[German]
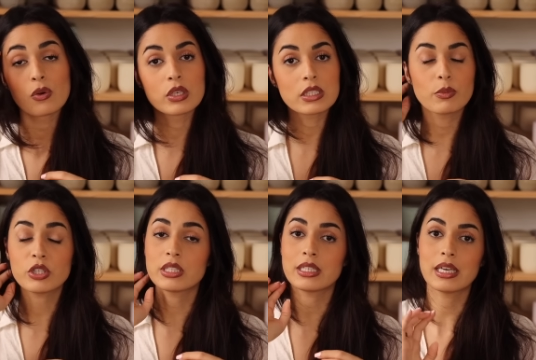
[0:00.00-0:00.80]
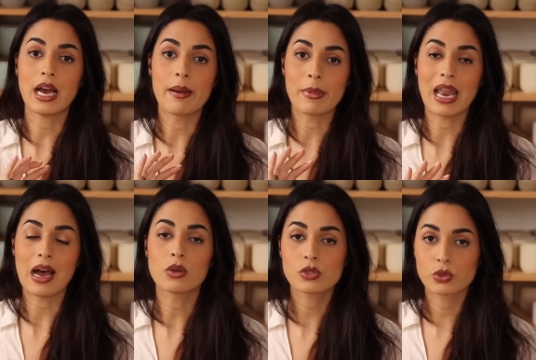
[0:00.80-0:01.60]
Und ich möchte hier einmal
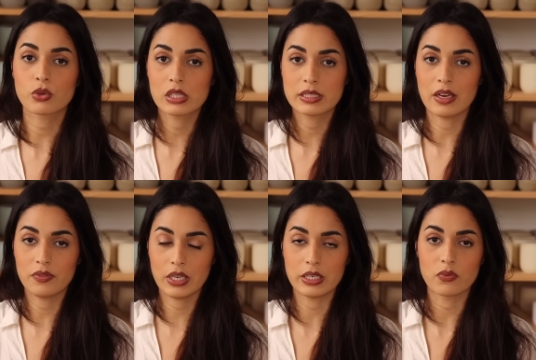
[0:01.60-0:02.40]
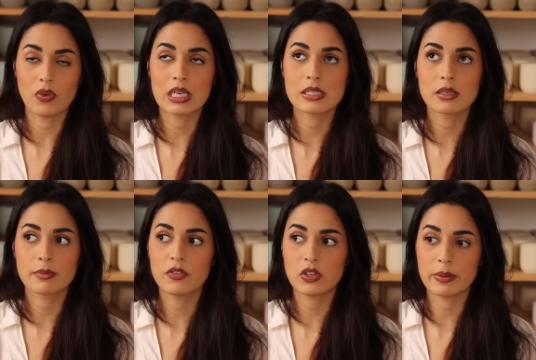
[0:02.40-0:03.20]
ausdrücklich erwähnen, weil es
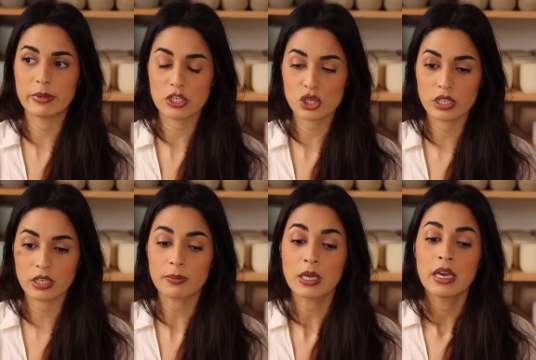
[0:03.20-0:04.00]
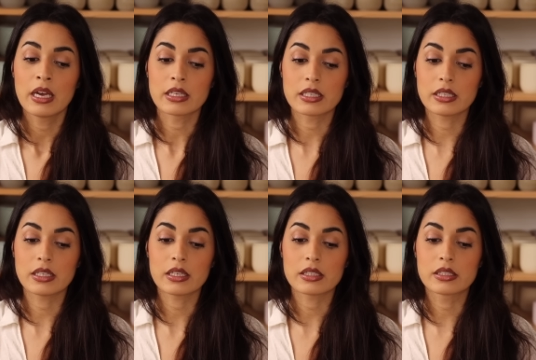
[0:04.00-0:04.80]
immer wieder Menschen gibt,
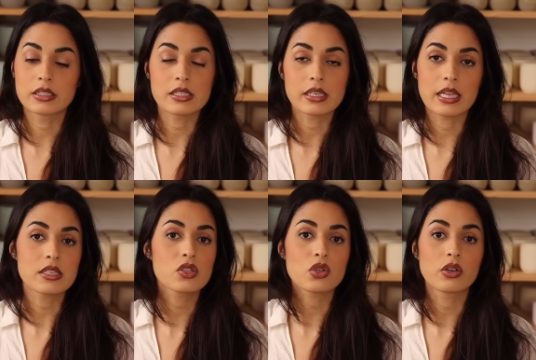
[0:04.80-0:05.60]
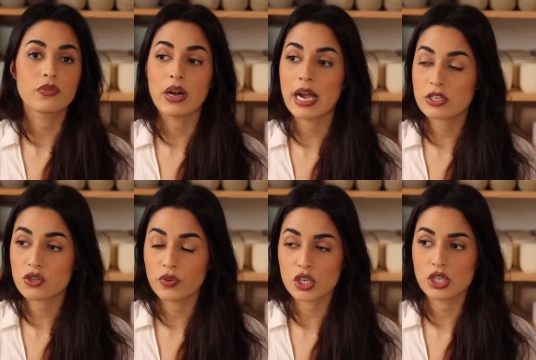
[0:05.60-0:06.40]
die diese ganze Story
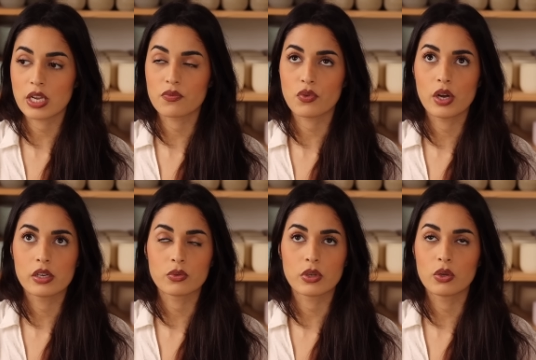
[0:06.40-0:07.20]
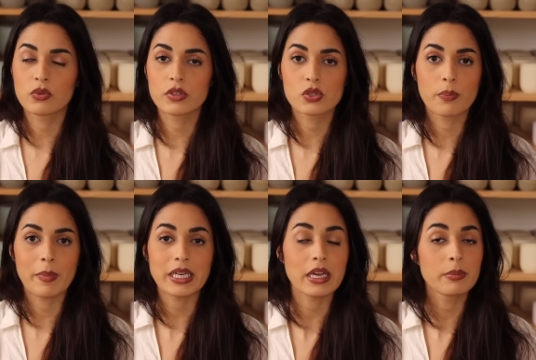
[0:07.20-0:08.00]
falsch verstehen wollen oder irgendwie so ein
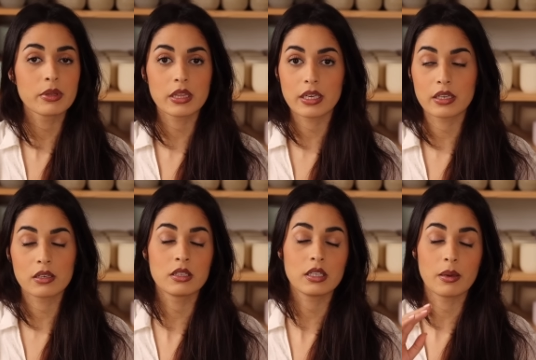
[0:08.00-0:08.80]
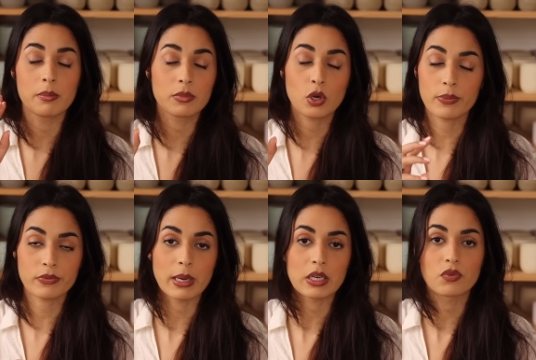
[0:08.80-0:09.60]
Made-up-Thing in ihrem Kopf
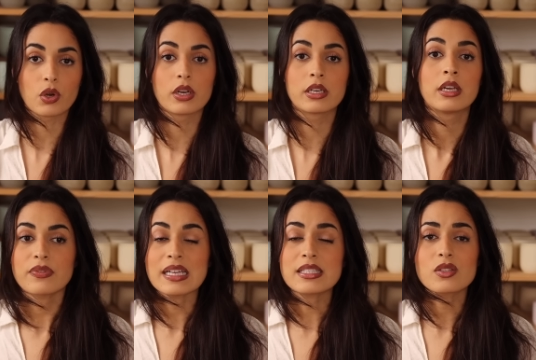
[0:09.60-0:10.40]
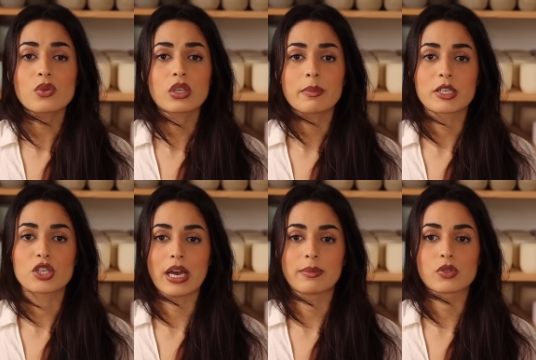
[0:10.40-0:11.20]
machen wollen. Falls jetzt irgendjemand
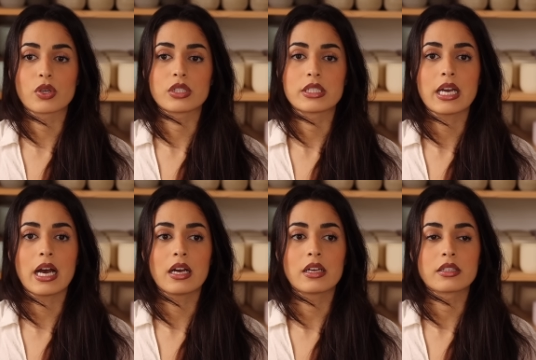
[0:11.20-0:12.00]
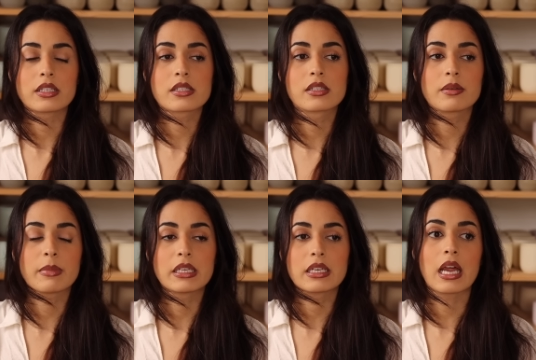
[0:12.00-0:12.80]
schreiben sollte, ja, äh, das sind
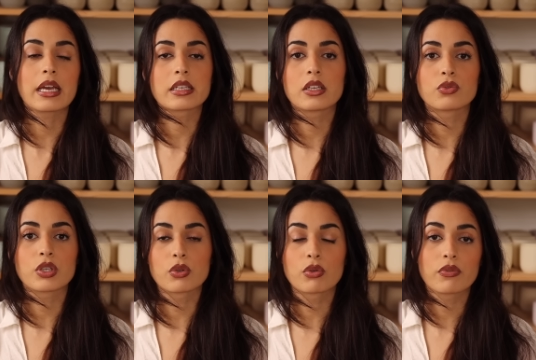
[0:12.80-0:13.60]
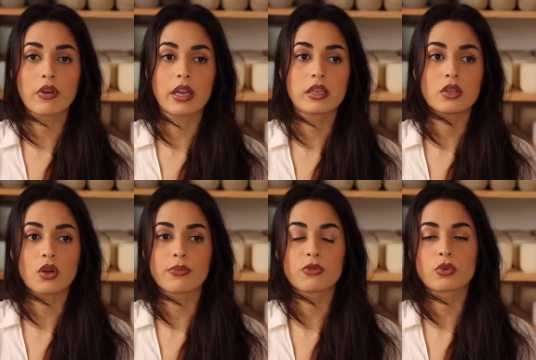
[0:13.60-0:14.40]
immer die gleichen, die unterdrückt werden, die
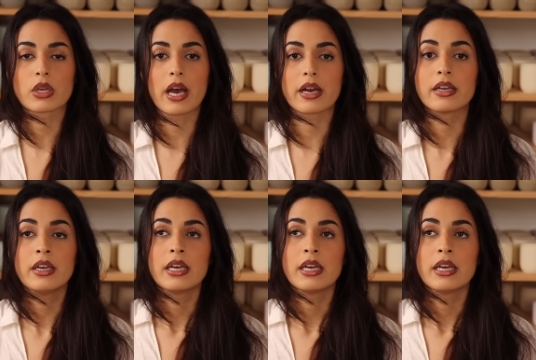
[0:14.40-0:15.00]
Kopftuch tragen.